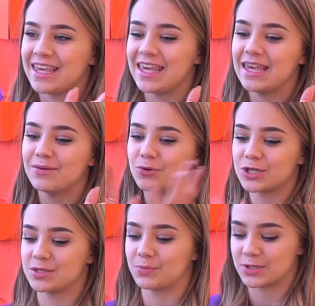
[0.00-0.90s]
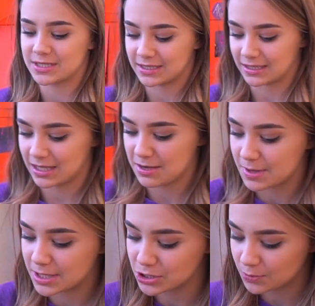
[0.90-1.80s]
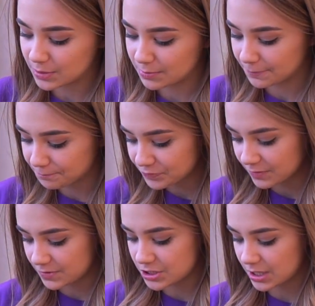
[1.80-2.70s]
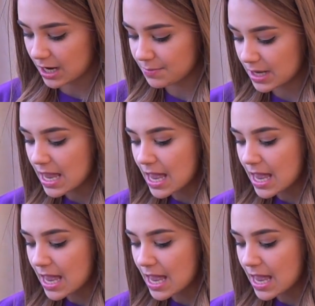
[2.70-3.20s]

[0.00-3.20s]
и можно просто такими теплыми вечерами